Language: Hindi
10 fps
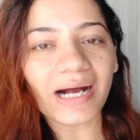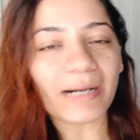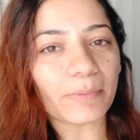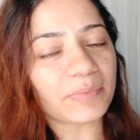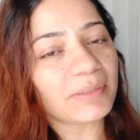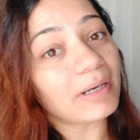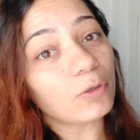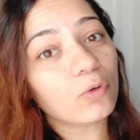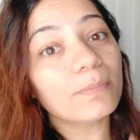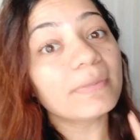आप अपने
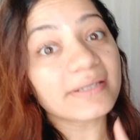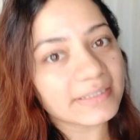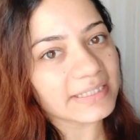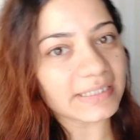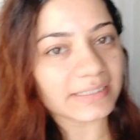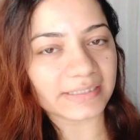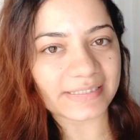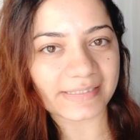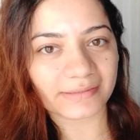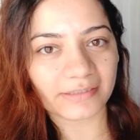बालों को बरगंदी कलर दे
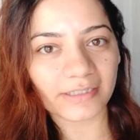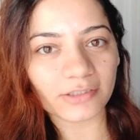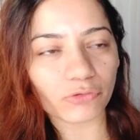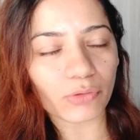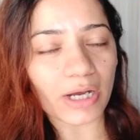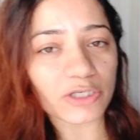सकते हैं तो